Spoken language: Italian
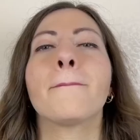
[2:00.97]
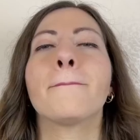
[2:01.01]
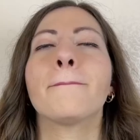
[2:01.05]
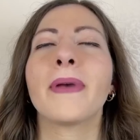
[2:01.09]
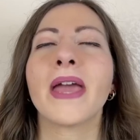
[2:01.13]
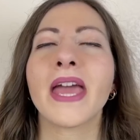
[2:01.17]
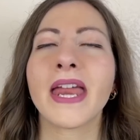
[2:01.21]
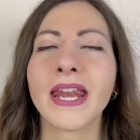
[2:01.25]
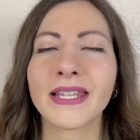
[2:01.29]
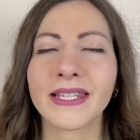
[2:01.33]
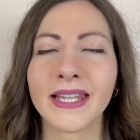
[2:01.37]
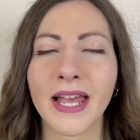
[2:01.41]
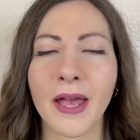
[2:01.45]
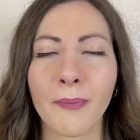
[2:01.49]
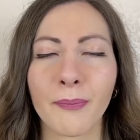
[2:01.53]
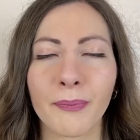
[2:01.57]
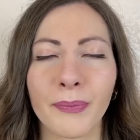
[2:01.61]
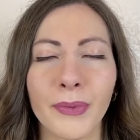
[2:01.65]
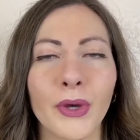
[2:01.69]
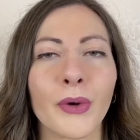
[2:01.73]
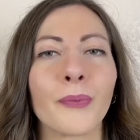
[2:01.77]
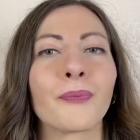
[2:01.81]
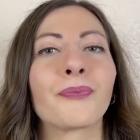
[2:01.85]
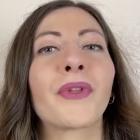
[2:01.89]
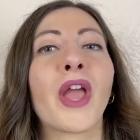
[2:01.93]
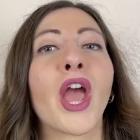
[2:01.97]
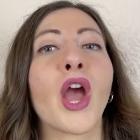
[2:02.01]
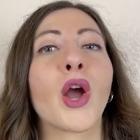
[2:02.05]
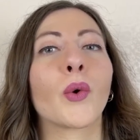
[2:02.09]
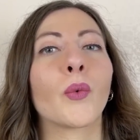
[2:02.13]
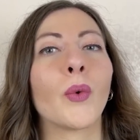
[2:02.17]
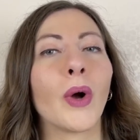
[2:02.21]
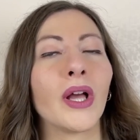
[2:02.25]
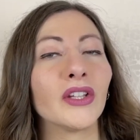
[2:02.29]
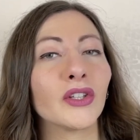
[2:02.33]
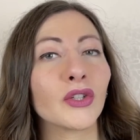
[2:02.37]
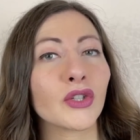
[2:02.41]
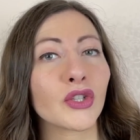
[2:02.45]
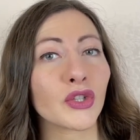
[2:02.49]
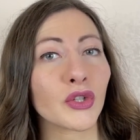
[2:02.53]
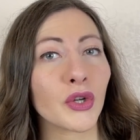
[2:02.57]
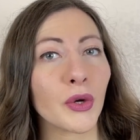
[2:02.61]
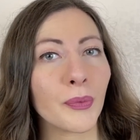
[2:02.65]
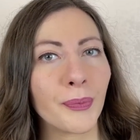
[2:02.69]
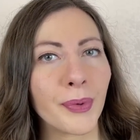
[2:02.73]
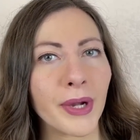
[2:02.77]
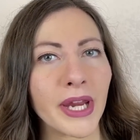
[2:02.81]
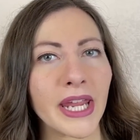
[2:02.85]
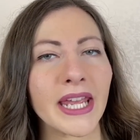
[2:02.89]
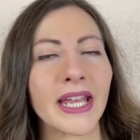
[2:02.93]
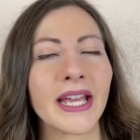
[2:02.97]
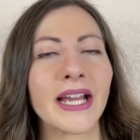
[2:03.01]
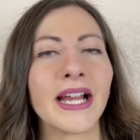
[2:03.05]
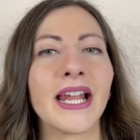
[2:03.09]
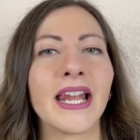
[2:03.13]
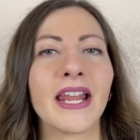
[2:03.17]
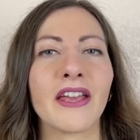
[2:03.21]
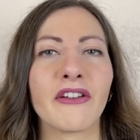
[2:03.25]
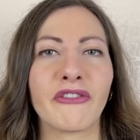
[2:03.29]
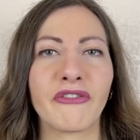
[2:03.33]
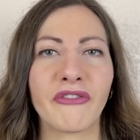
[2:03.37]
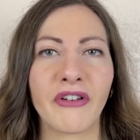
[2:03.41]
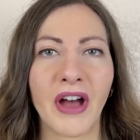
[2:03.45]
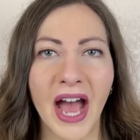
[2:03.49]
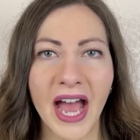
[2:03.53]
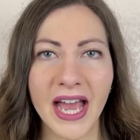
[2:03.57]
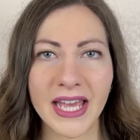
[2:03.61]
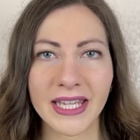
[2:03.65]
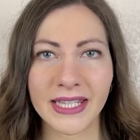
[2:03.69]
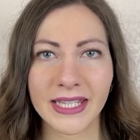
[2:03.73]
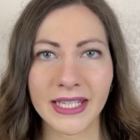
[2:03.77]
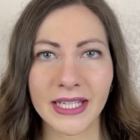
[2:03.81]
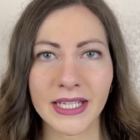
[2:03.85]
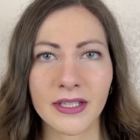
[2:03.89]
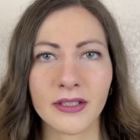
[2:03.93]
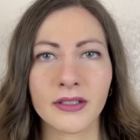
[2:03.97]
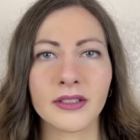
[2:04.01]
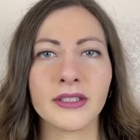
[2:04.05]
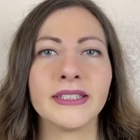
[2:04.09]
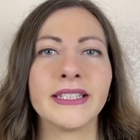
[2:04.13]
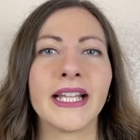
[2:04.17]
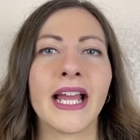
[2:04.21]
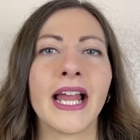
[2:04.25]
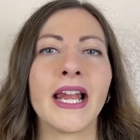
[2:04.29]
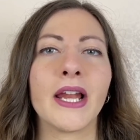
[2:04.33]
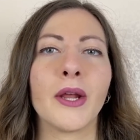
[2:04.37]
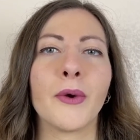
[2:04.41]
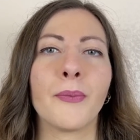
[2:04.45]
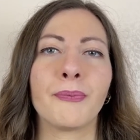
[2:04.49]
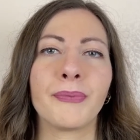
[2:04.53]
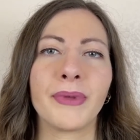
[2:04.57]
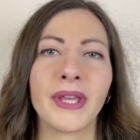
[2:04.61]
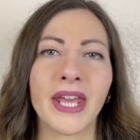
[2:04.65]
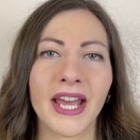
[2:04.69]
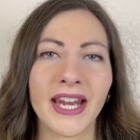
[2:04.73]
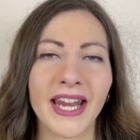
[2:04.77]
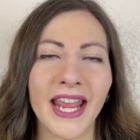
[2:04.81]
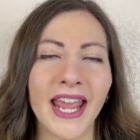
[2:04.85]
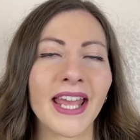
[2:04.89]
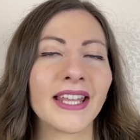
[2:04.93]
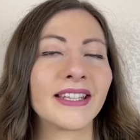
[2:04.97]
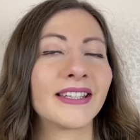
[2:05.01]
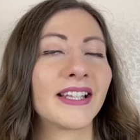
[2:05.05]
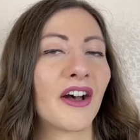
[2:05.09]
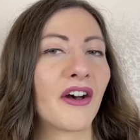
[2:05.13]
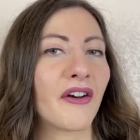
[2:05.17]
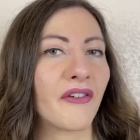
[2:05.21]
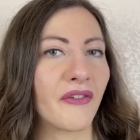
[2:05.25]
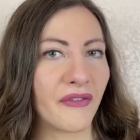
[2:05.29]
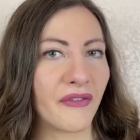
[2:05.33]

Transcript: Per esempio, quando scoprì le fasi del pianeta